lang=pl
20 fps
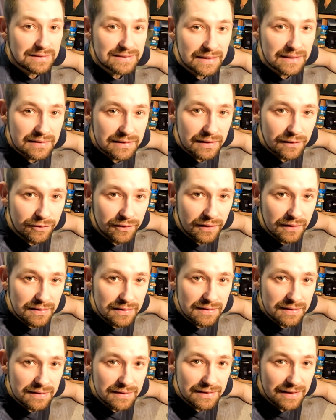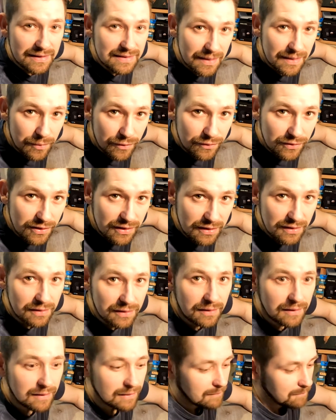zestaw jest niesamowity
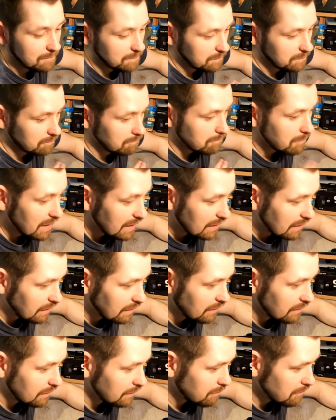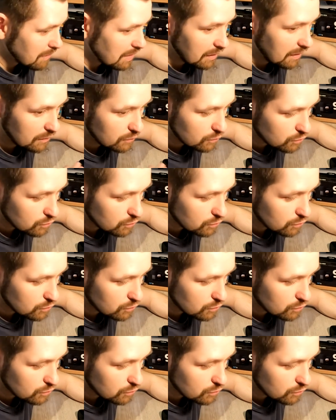mega, mega